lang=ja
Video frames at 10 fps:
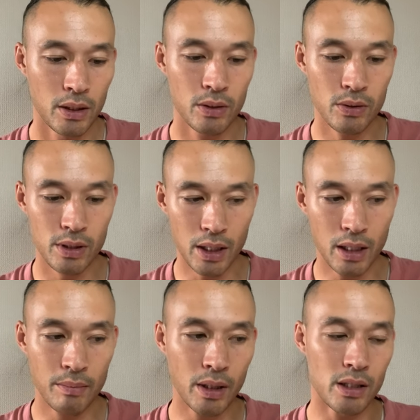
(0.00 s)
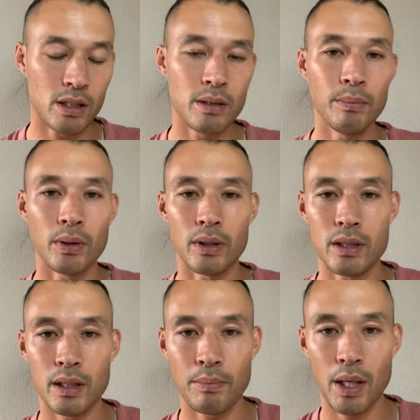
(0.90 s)
そして、まあ、辛抱で
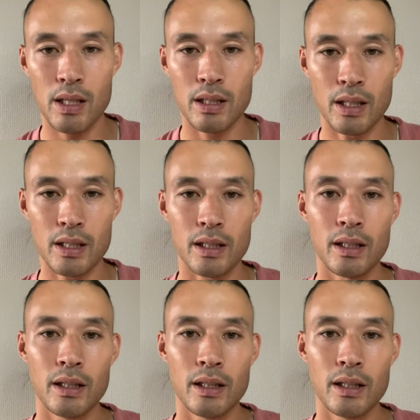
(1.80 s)
すね、ペイシェント。